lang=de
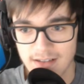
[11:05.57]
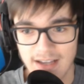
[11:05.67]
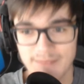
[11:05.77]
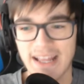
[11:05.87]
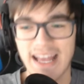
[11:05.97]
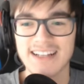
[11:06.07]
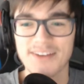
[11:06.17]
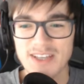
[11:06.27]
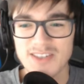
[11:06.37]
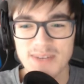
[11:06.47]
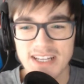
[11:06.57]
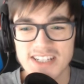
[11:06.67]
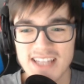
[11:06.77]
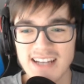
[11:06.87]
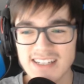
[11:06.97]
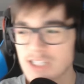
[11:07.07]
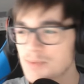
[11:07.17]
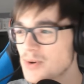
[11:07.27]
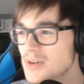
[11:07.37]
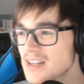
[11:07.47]
Alter, fast über den Stern
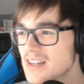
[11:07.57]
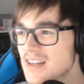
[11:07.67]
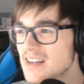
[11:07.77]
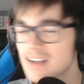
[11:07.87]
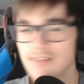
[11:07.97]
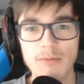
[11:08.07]
gesprungen. Warum habe